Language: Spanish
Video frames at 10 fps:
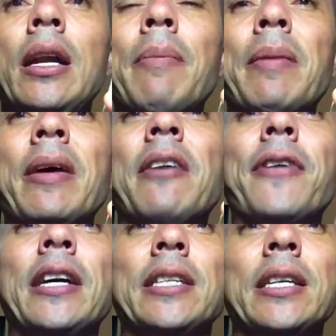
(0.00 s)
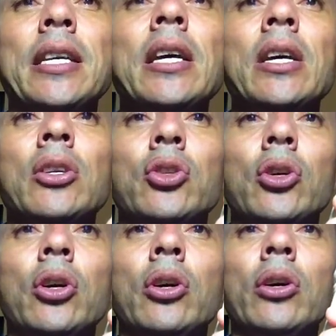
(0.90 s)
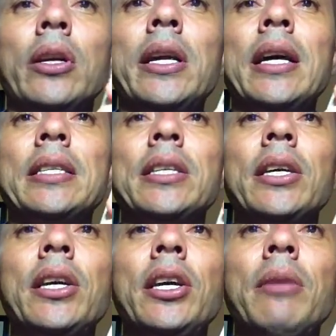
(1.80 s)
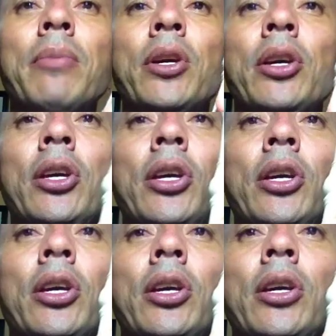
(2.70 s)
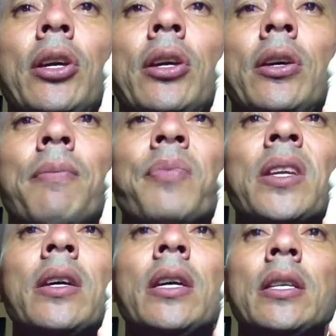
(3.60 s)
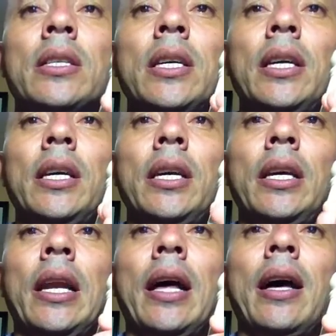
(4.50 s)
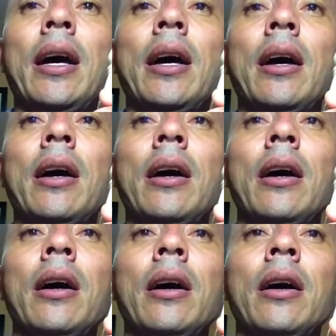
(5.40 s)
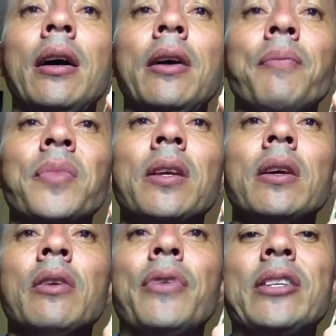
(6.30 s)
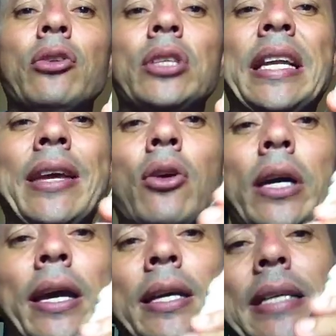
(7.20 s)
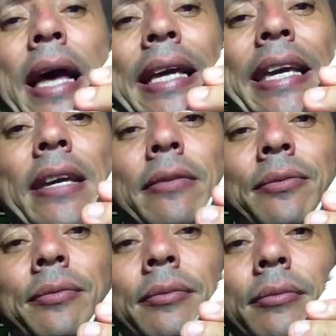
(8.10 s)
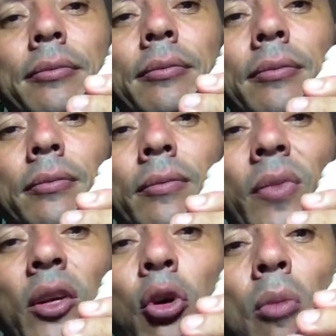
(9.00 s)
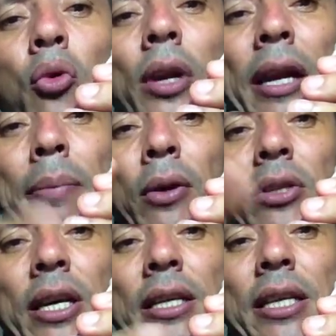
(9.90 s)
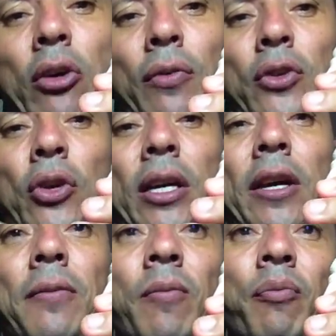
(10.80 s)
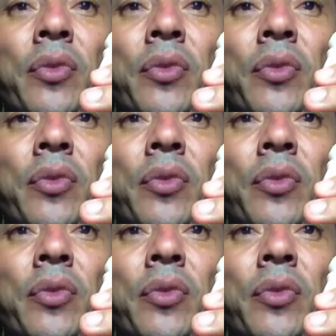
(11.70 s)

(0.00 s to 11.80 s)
La primera frase es sol, la, si, mi, si, la. Fa sostenido que es aquí, como un re pero sin este orificio de aquí.